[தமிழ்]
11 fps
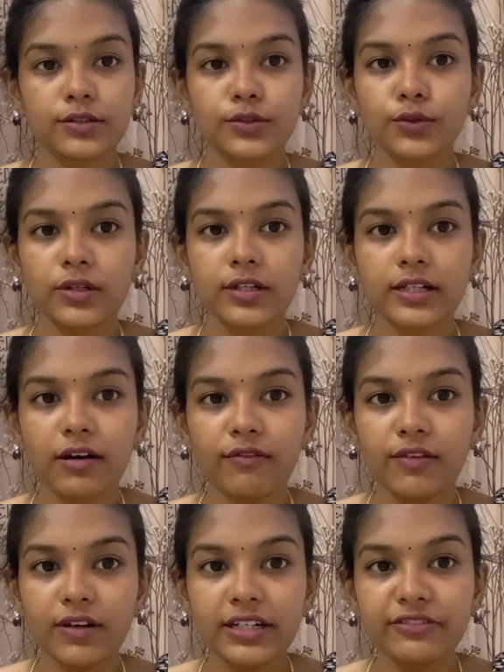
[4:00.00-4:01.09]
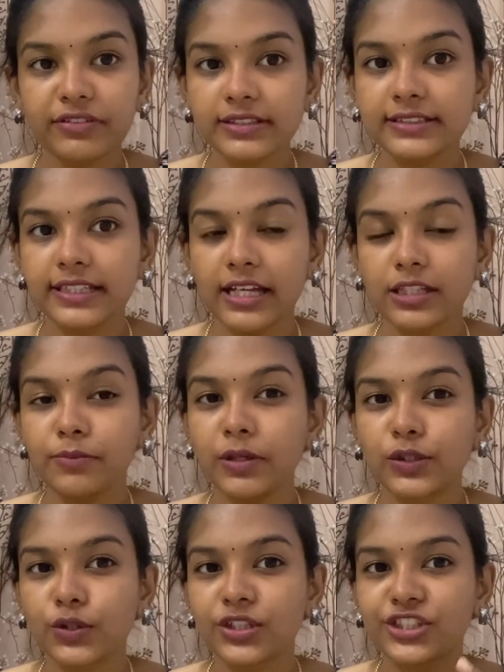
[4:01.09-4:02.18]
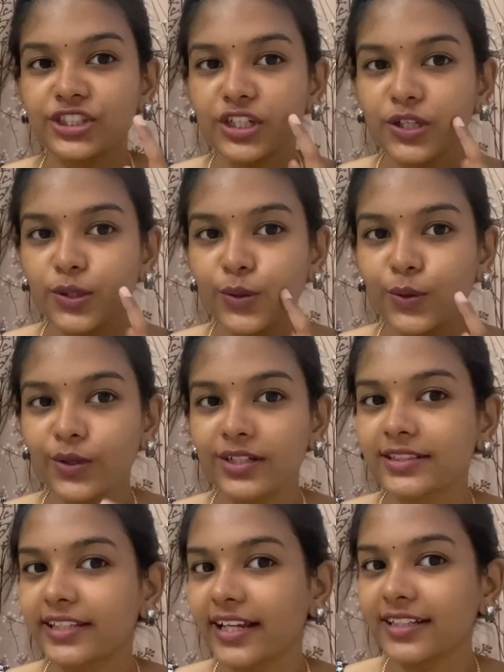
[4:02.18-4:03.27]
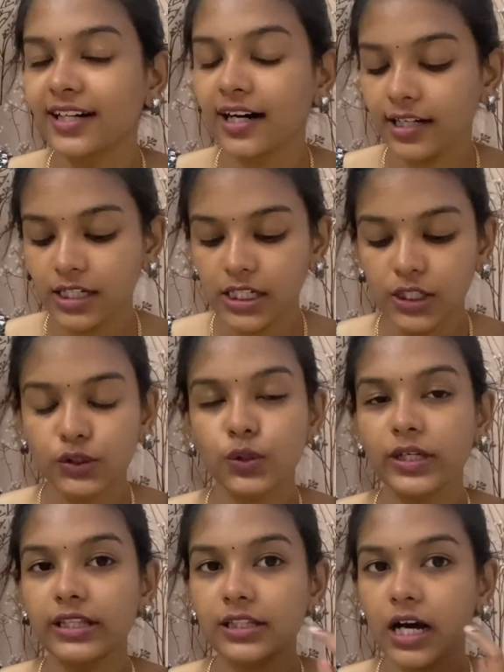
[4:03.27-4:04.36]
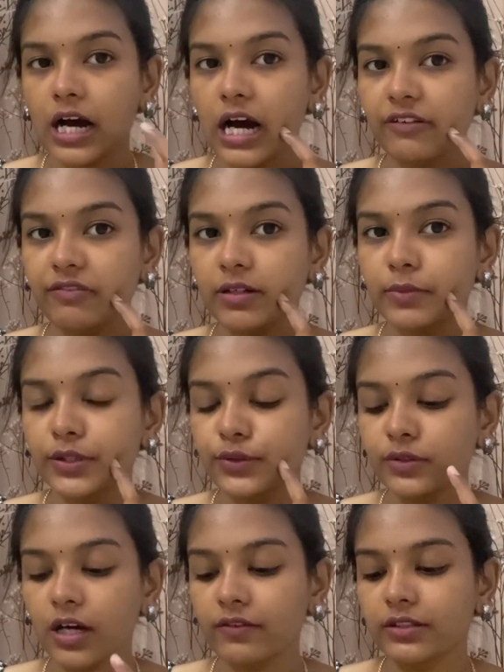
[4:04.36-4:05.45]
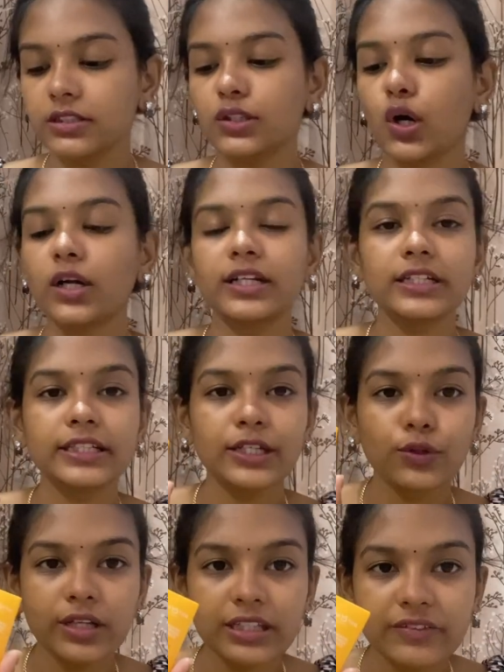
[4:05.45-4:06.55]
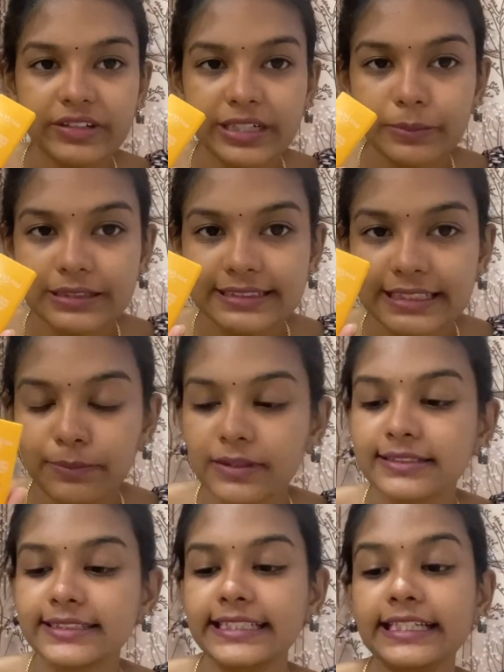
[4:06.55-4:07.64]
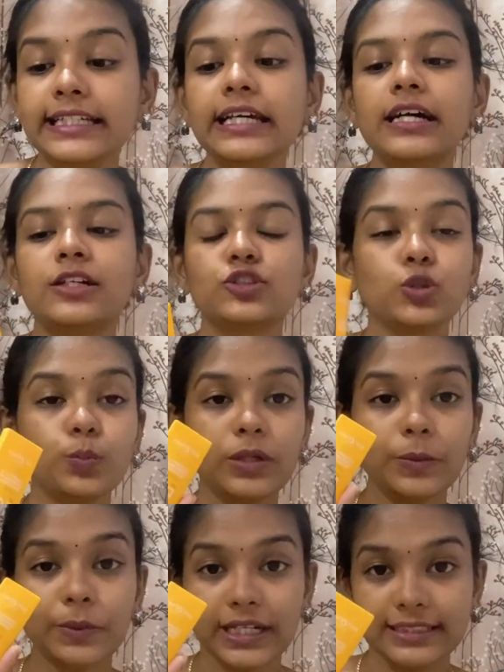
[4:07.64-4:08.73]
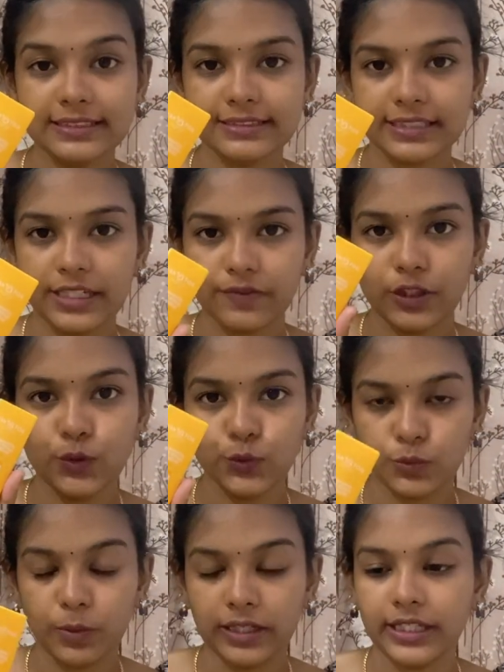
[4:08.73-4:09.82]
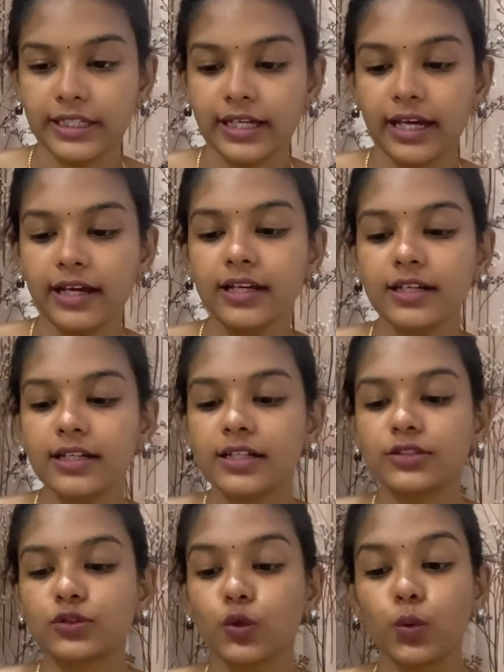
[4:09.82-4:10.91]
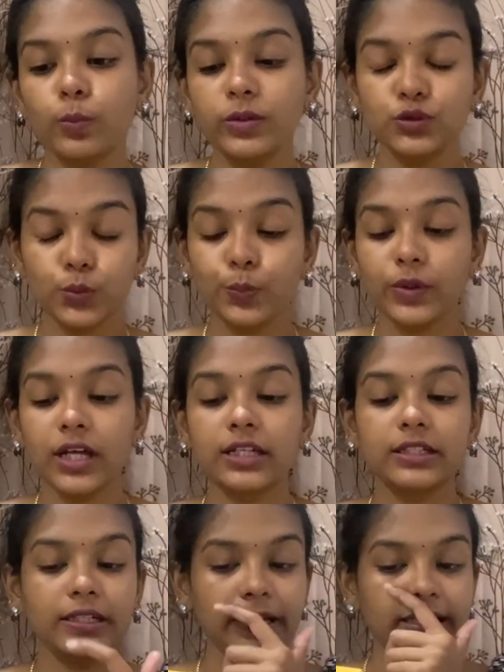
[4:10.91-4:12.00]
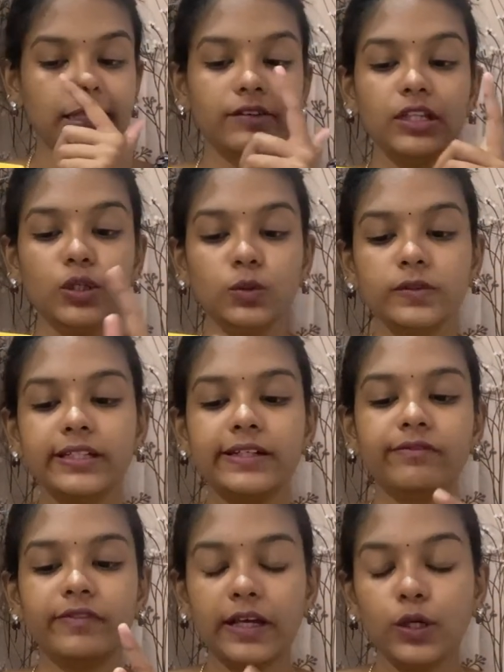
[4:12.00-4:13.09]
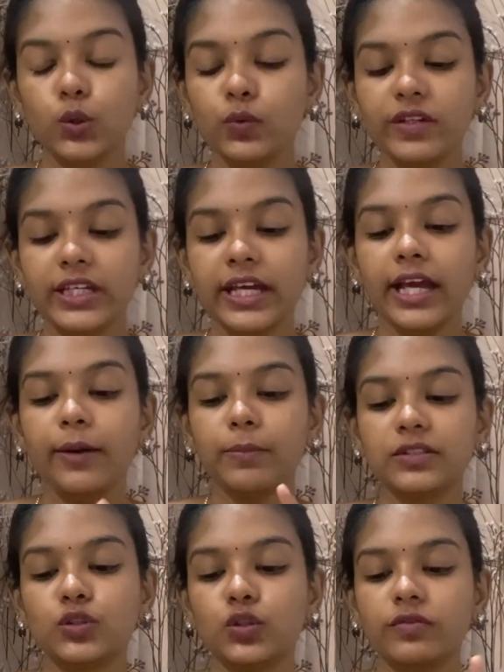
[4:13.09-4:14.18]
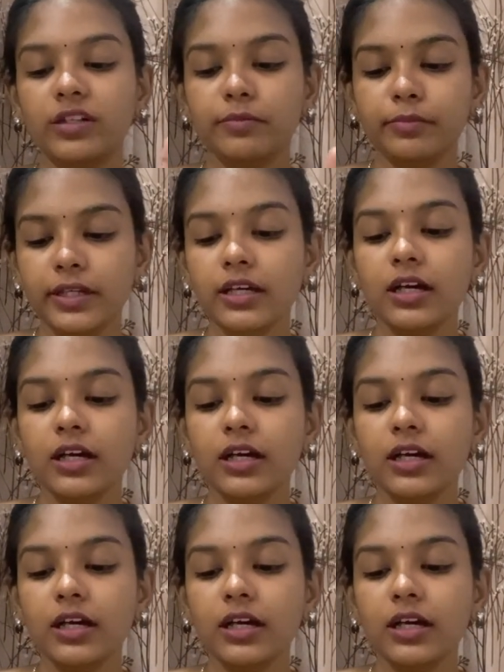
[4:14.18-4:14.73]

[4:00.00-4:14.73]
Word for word: ஸோ உங்களுக்கு அவ்வளோவா டிஃப்ரென்ஸ் தெரியாது பட் ஒரு சின்ன க்ளோ இருக்குது தெரியுதா ஸோ இந்த ஹாஃபில் மட்டும் நான் வந்து டாட் அண்ட் கீயோட இந்த விட்டமின் சி ப்ளஸ் இ சூப்பர் பிரைட் சன்ஸ்க்ரீன் வந்து யூஸ் பண்ணியிருக்கேன் ஸோ ரொம்ப சூப்பராக இருக்குது இதில் வந்து யூவி யூவிஏ ப்ளஸ் யூவிபி